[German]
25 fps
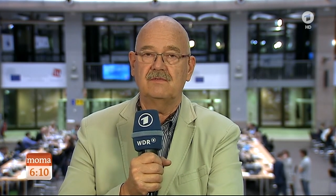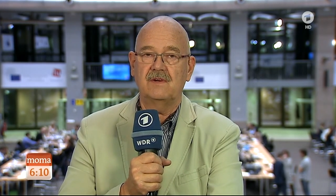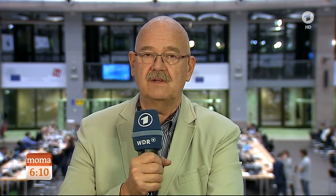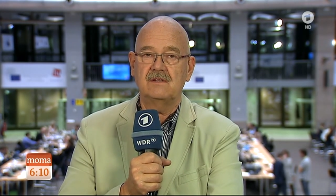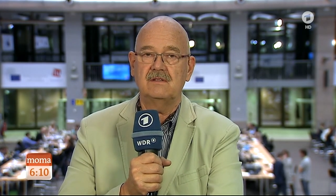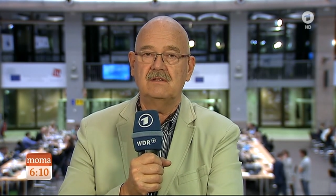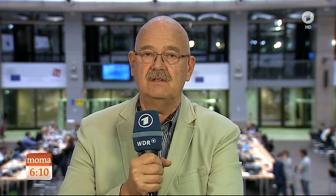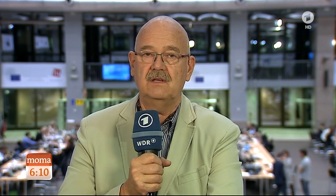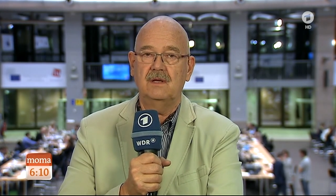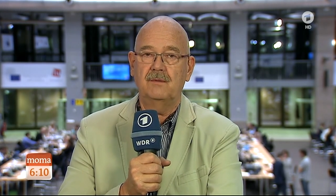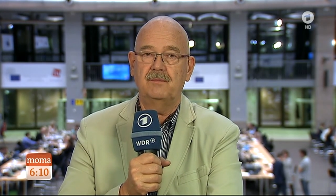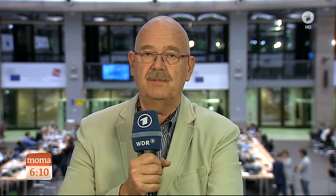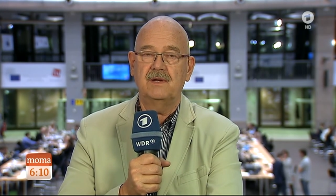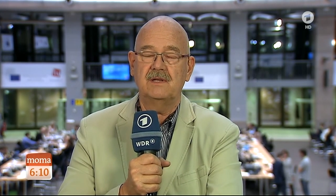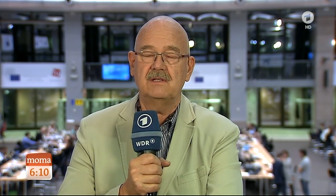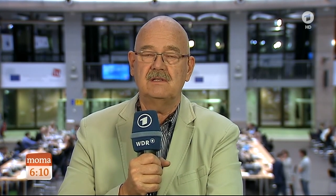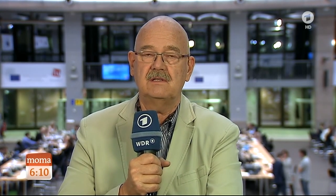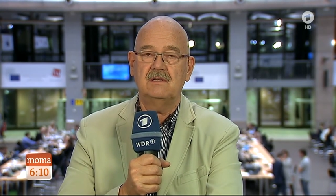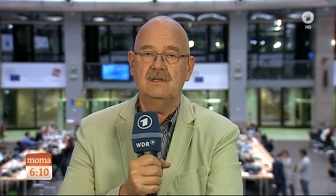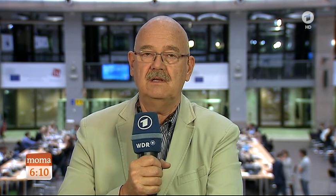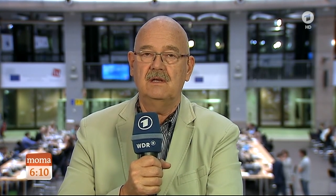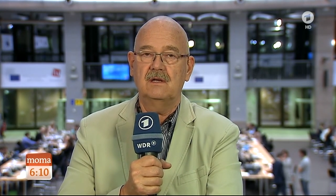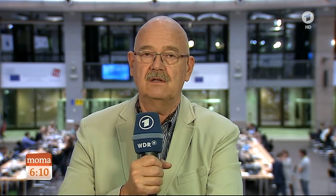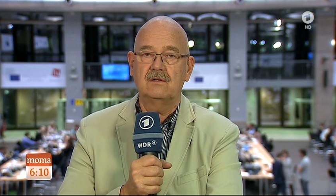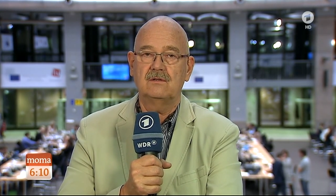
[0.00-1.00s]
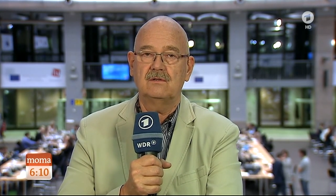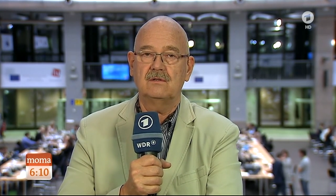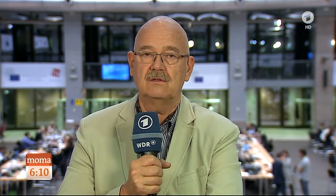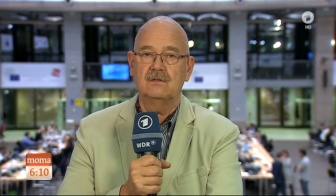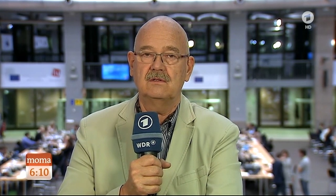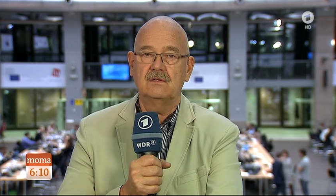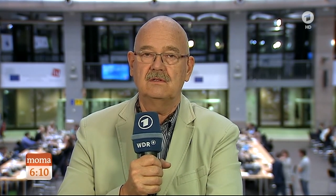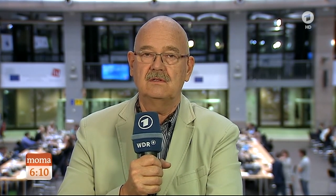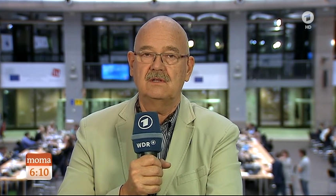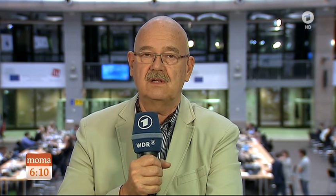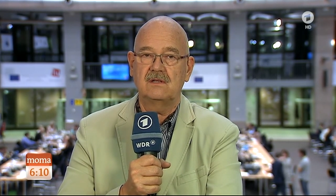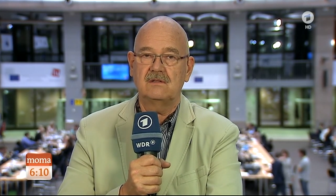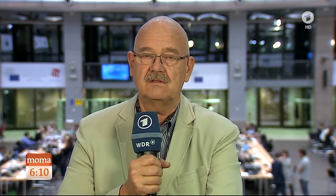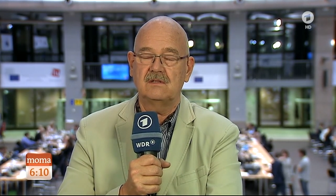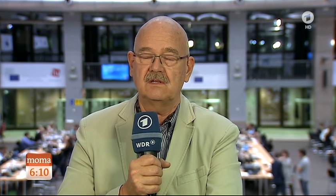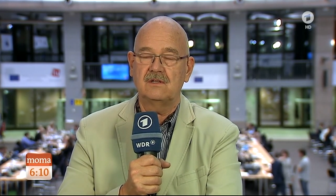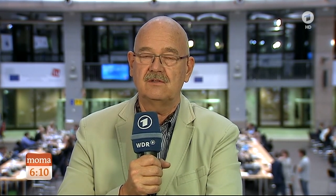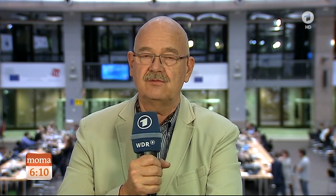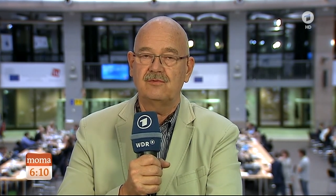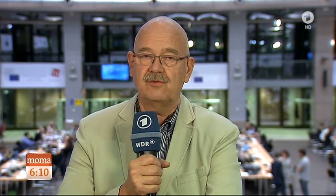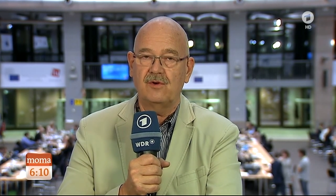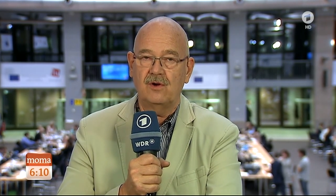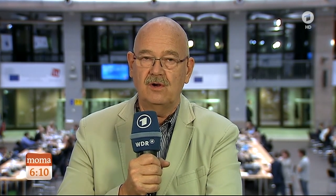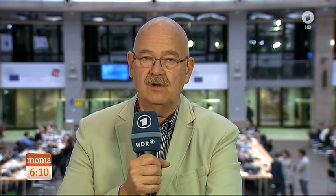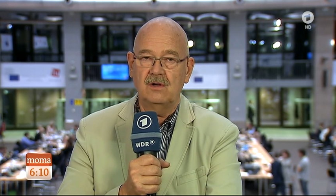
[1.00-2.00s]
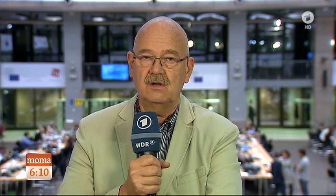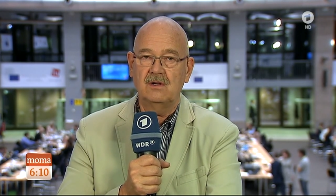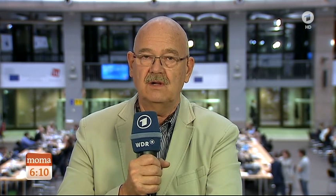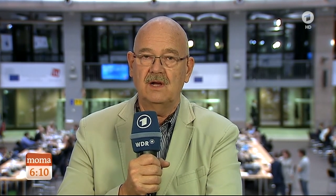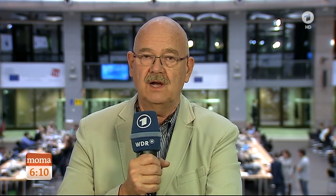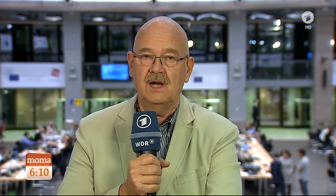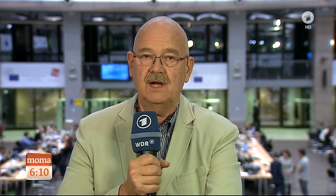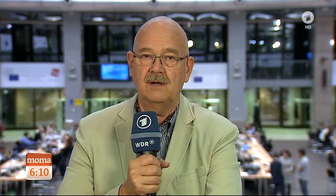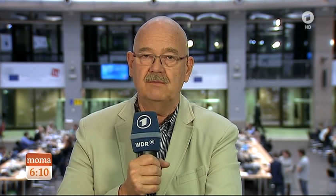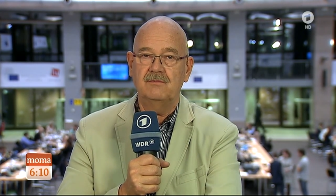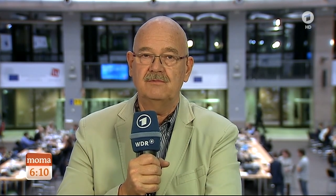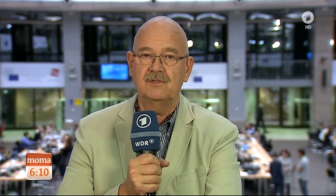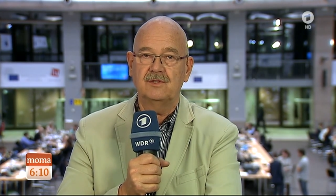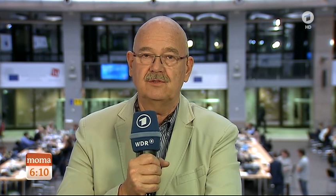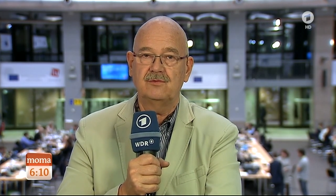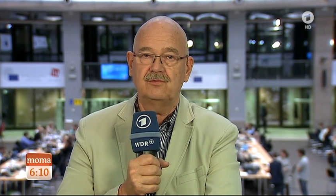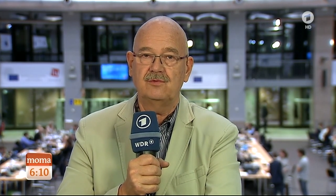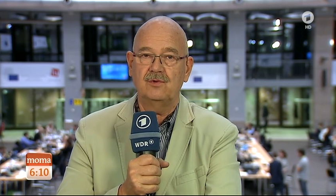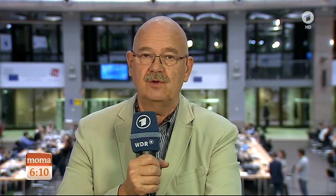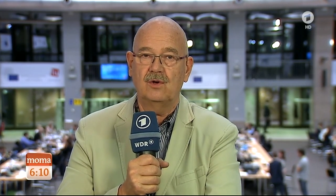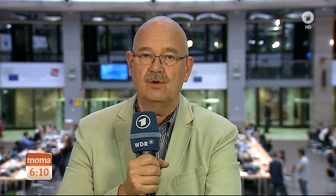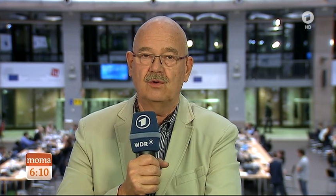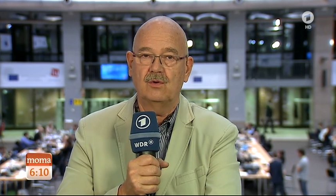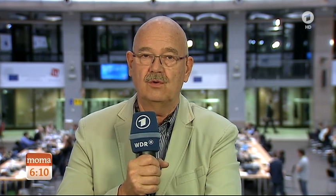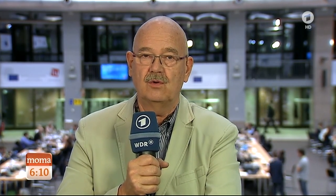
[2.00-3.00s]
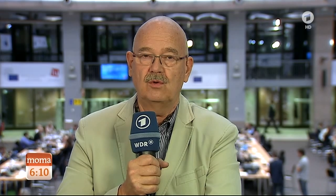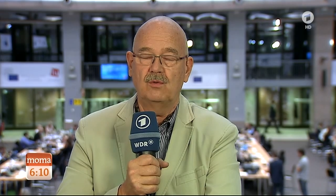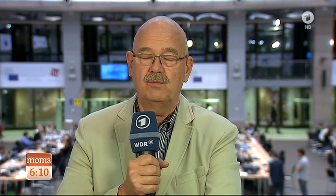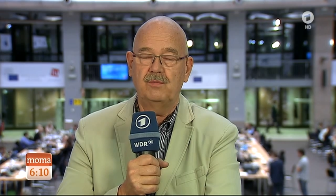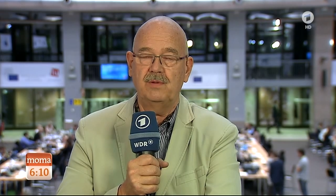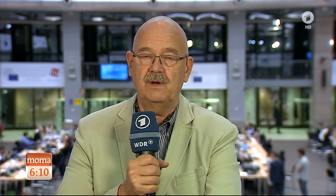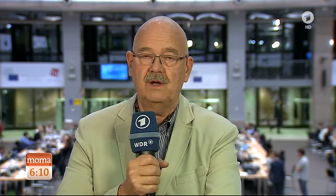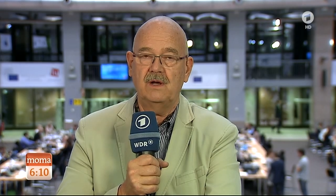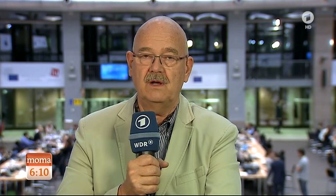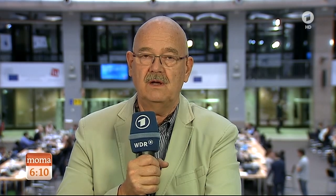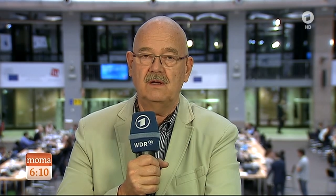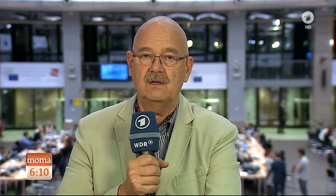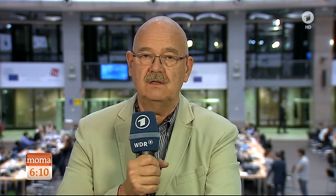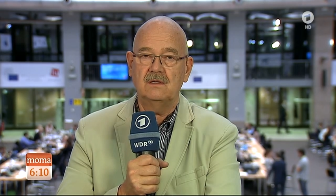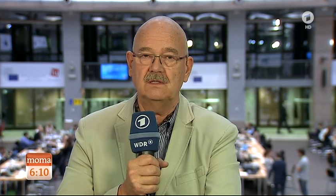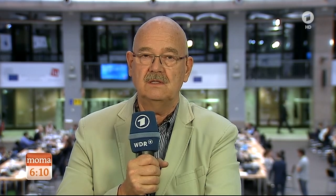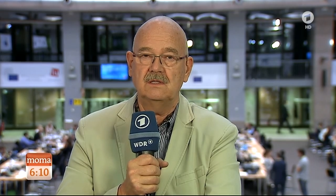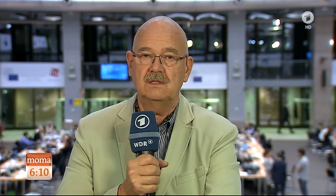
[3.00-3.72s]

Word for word: was hier passiert und dass das Folgen haben wird für Europa,